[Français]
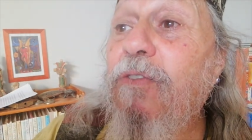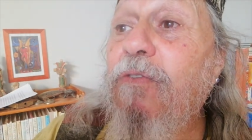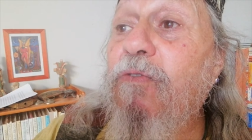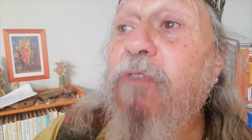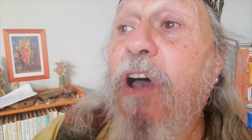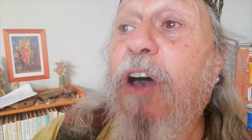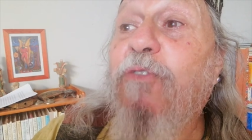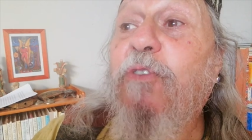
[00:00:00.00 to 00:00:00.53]

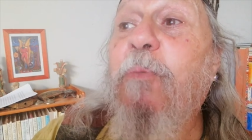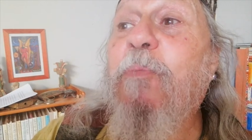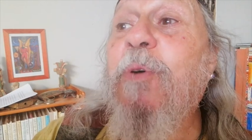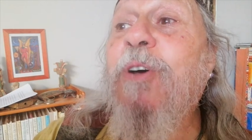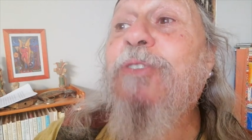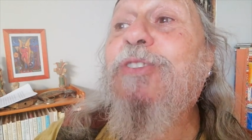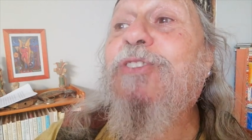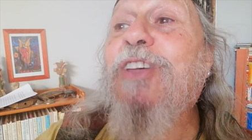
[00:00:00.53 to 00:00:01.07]
voir vos
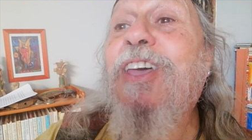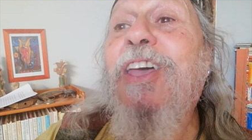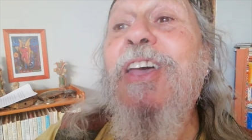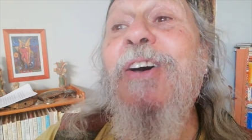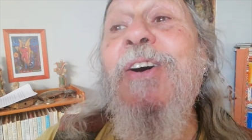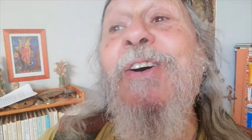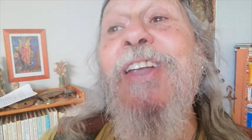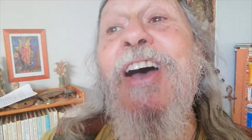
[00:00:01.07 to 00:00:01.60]

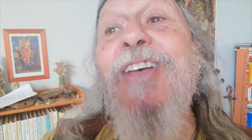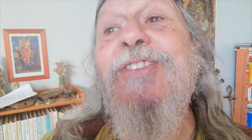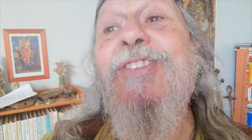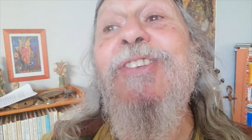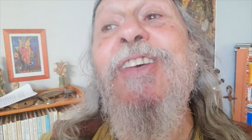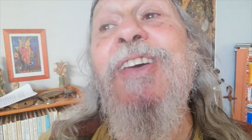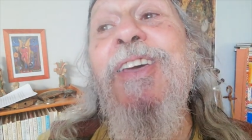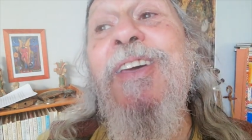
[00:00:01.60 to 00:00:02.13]
pensées
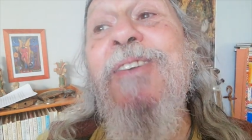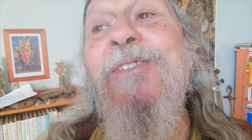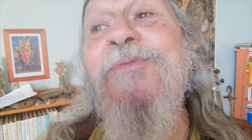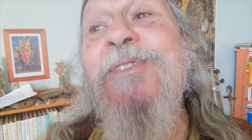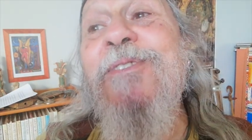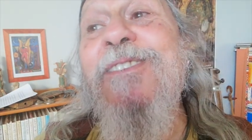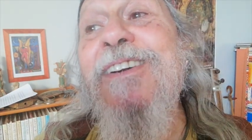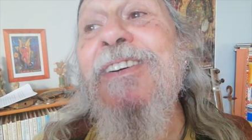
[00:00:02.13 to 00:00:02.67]
enlacer
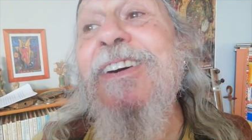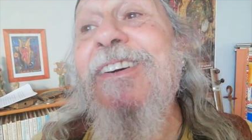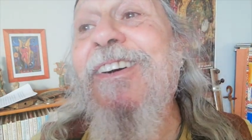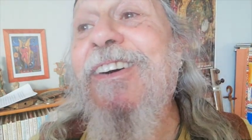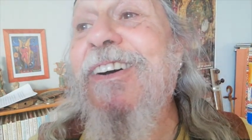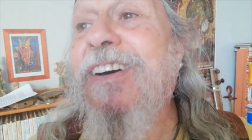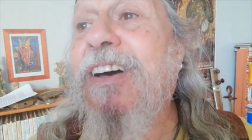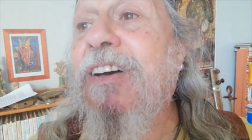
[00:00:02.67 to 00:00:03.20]
vos
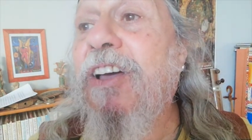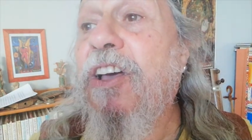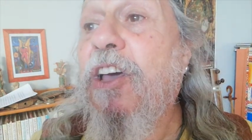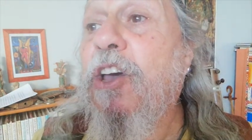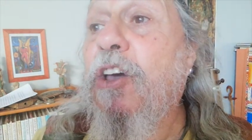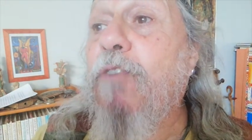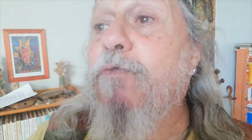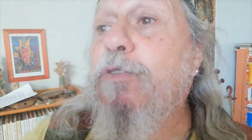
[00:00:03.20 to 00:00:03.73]
corps,
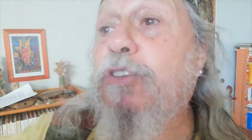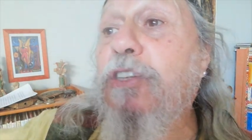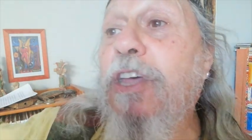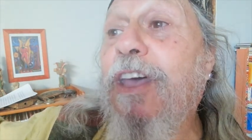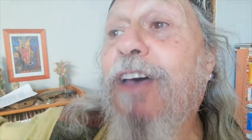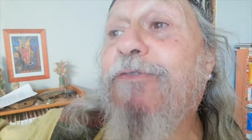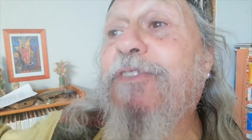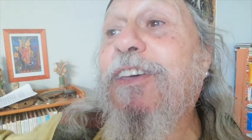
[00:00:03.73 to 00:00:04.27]
vous
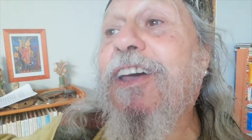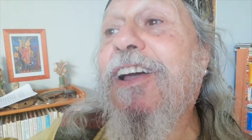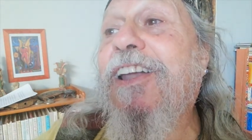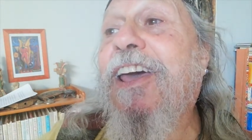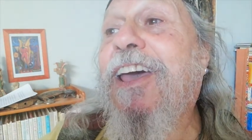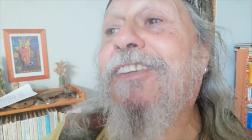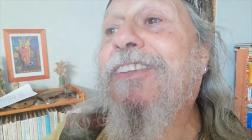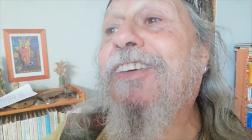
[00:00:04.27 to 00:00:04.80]
servir
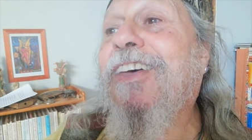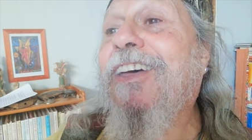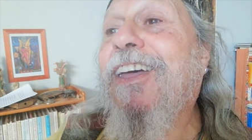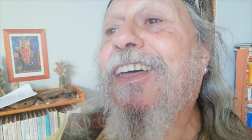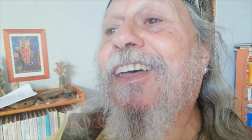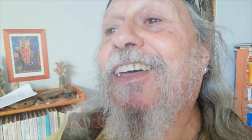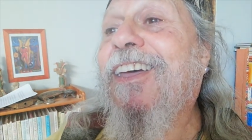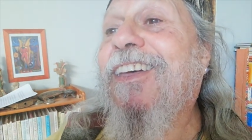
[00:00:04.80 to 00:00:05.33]
l'être
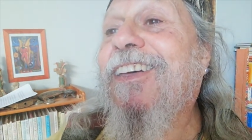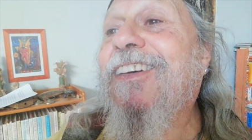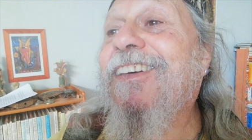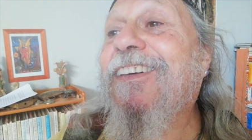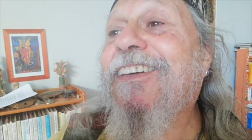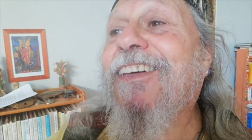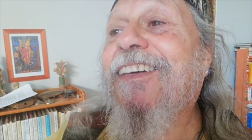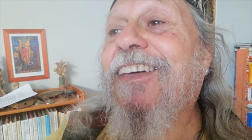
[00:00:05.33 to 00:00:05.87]

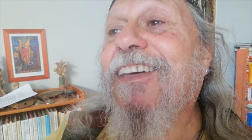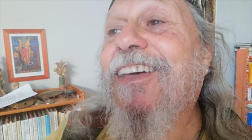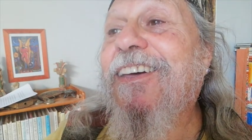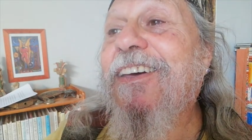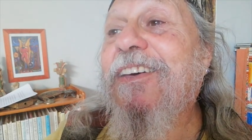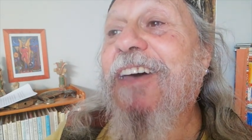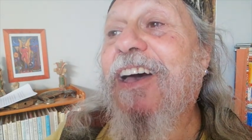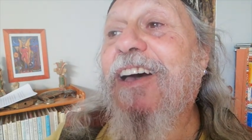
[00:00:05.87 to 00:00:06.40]

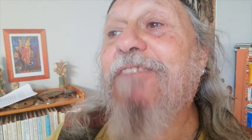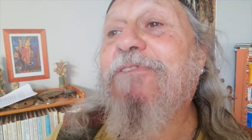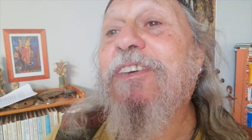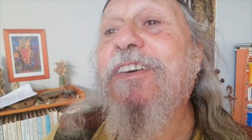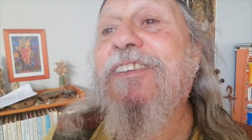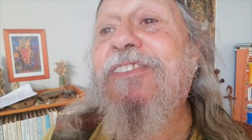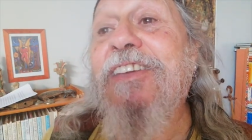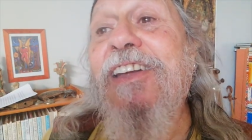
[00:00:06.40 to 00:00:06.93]

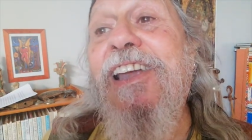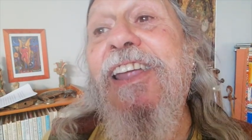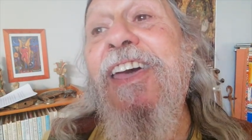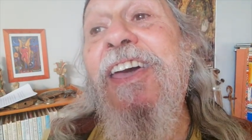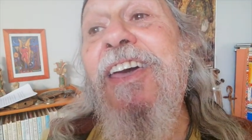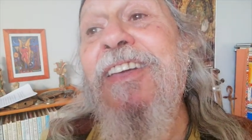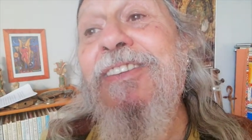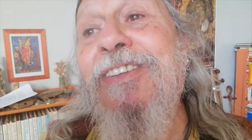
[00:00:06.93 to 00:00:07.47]
avec des
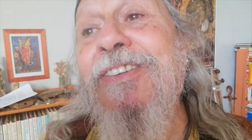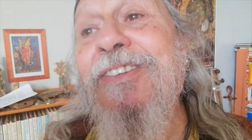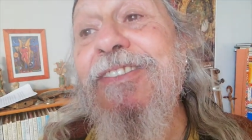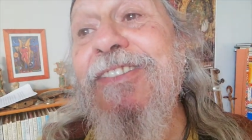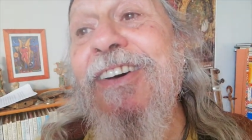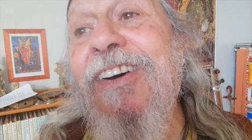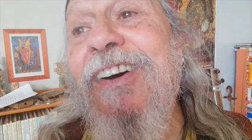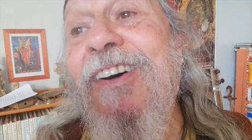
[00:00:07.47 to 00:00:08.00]
lettres
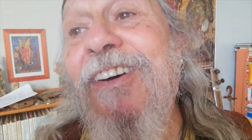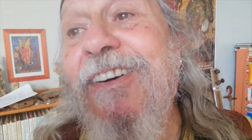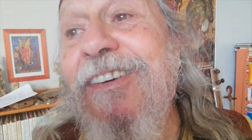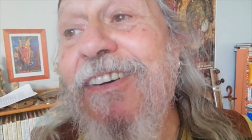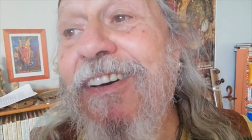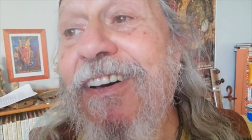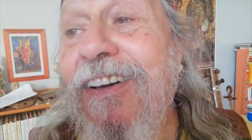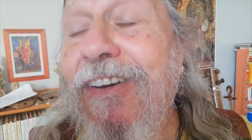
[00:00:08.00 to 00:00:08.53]

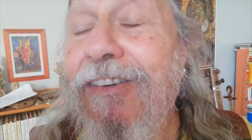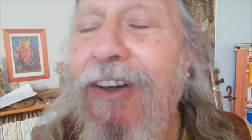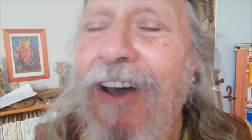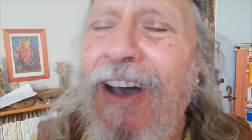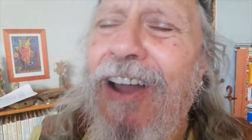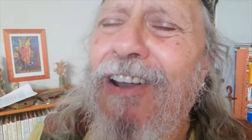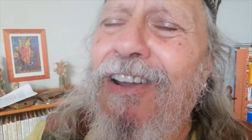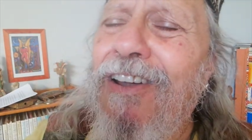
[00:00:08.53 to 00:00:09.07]
d'or.
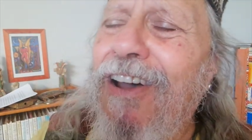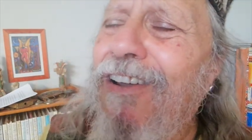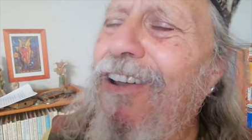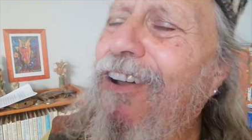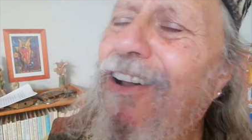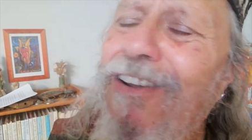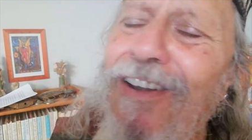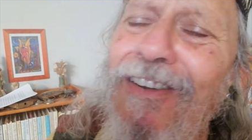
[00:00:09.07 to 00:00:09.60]
La la
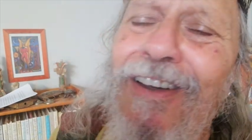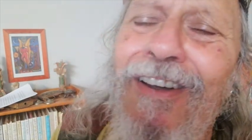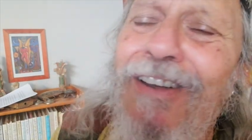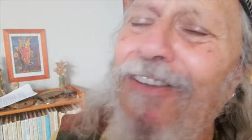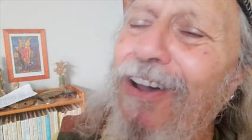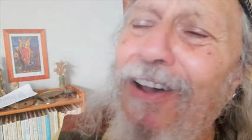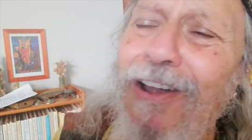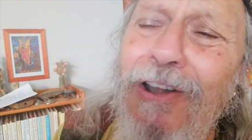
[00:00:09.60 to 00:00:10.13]
la la
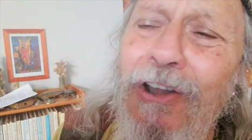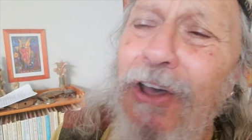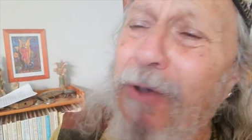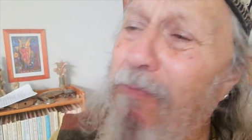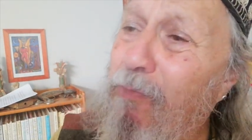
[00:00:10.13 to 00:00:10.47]
la la